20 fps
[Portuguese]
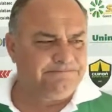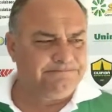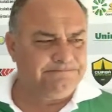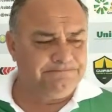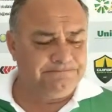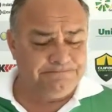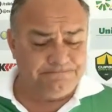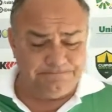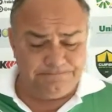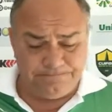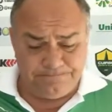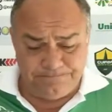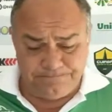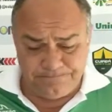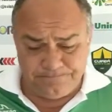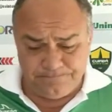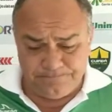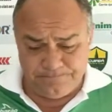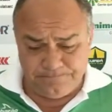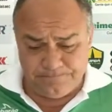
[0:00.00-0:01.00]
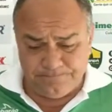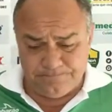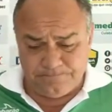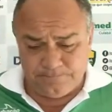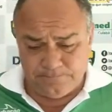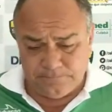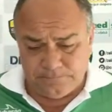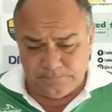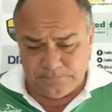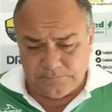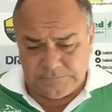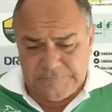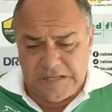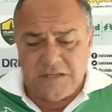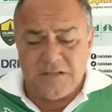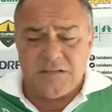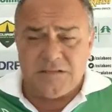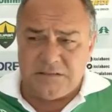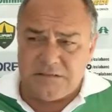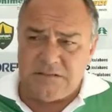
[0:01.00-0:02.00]
Só a vitória interessa.
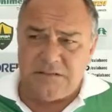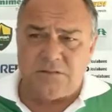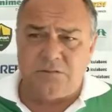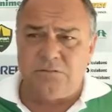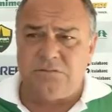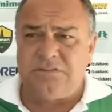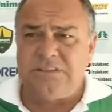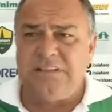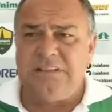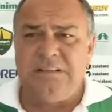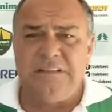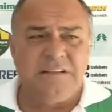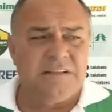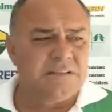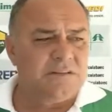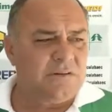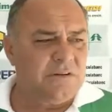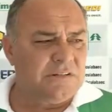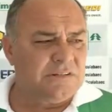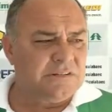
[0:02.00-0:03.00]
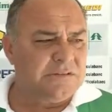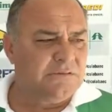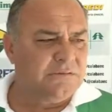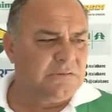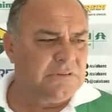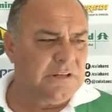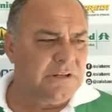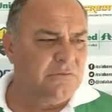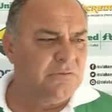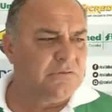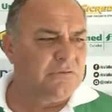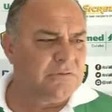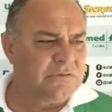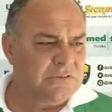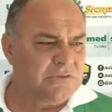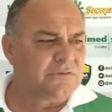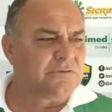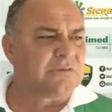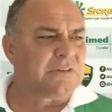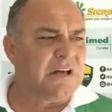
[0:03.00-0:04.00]
Sim, com certeza. Eu acho que não tem outro
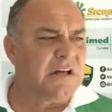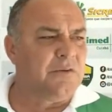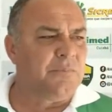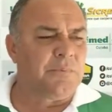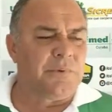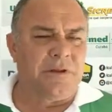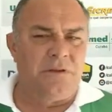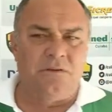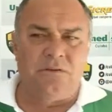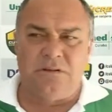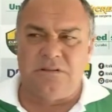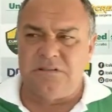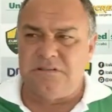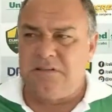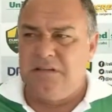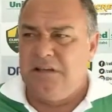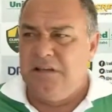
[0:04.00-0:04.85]
resultado para nós